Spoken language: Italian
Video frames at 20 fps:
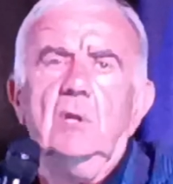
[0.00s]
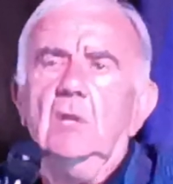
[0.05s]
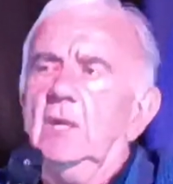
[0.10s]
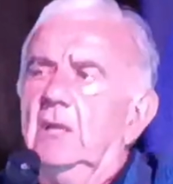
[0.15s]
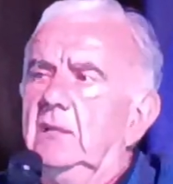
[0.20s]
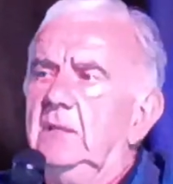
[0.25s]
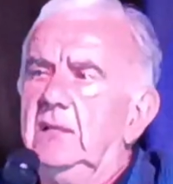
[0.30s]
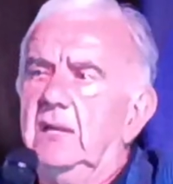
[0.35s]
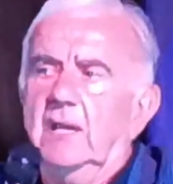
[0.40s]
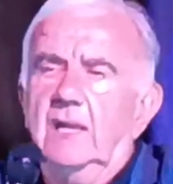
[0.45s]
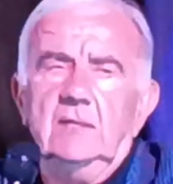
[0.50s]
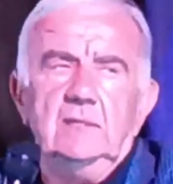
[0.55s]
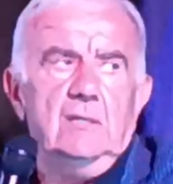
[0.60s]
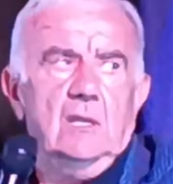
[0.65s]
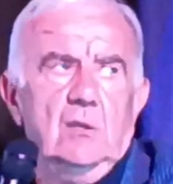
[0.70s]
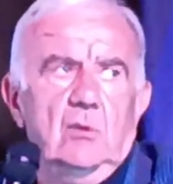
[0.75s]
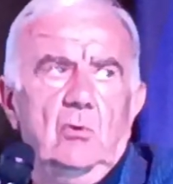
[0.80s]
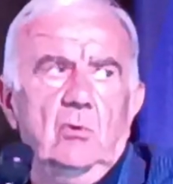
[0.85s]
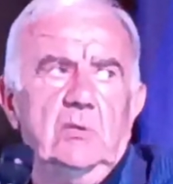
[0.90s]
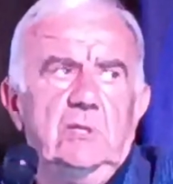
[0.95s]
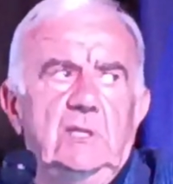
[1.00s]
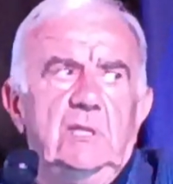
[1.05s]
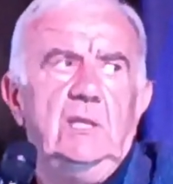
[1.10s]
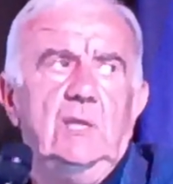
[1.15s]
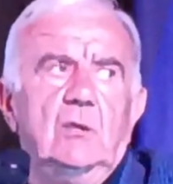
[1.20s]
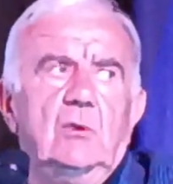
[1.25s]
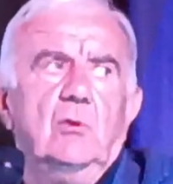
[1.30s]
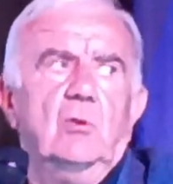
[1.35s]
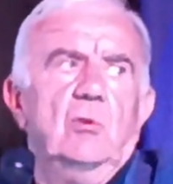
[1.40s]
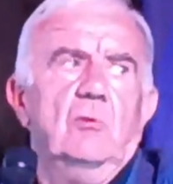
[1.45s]
di renderlo
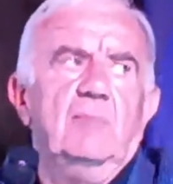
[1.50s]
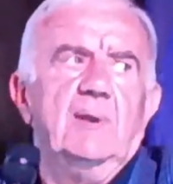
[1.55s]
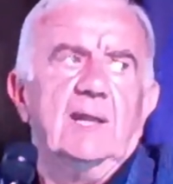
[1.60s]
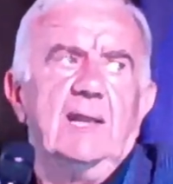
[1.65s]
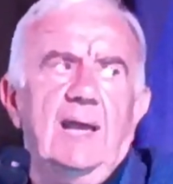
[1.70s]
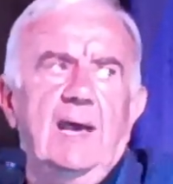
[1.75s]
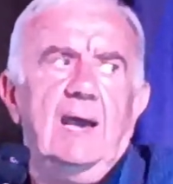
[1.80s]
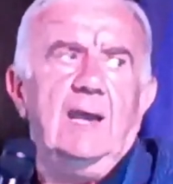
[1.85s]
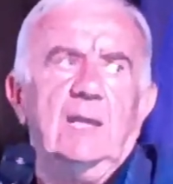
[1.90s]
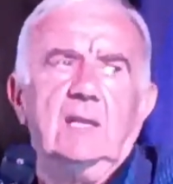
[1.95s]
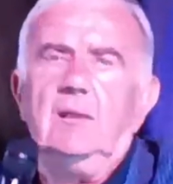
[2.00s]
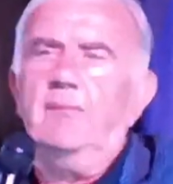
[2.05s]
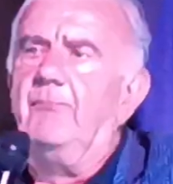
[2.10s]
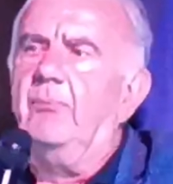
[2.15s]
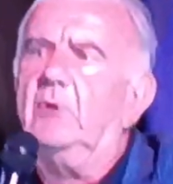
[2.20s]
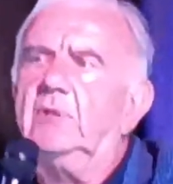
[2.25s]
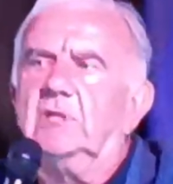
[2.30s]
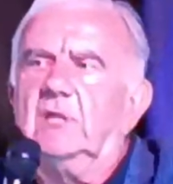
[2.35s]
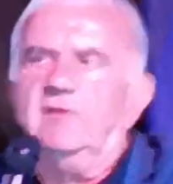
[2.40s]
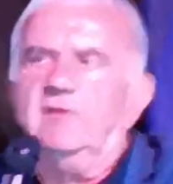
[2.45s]
ridicolo magari, che poi in